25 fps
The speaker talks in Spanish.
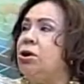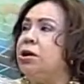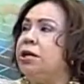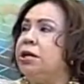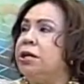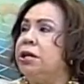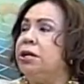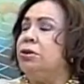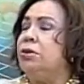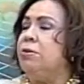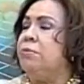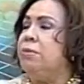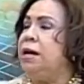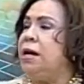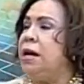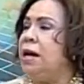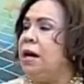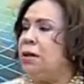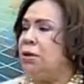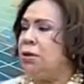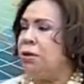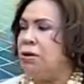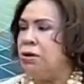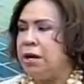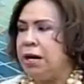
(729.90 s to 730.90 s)
y que yo vea el
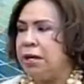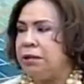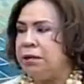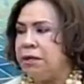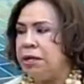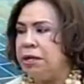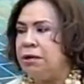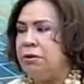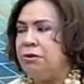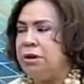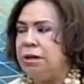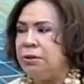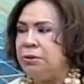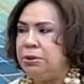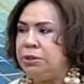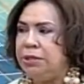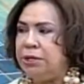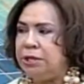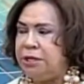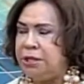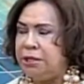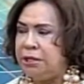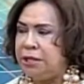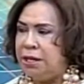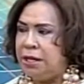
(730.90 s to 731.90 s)
alcohol a tener una
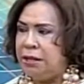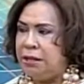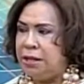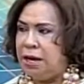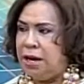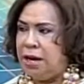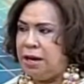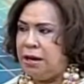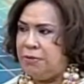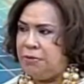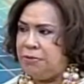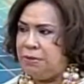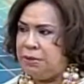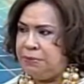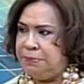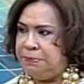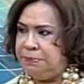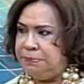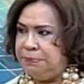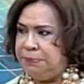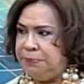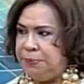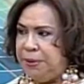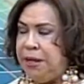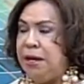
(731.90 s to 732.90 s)
botellita de agua
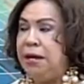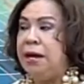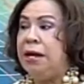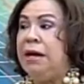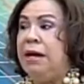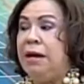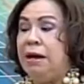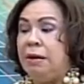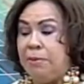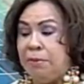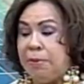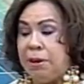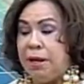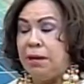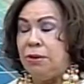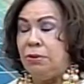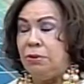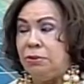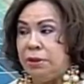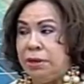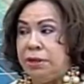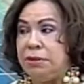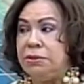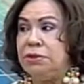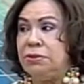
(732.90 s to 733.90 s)
en la
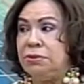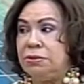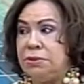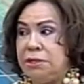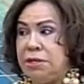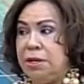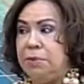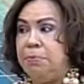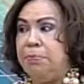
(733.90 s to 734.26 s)
mano, que eso sí es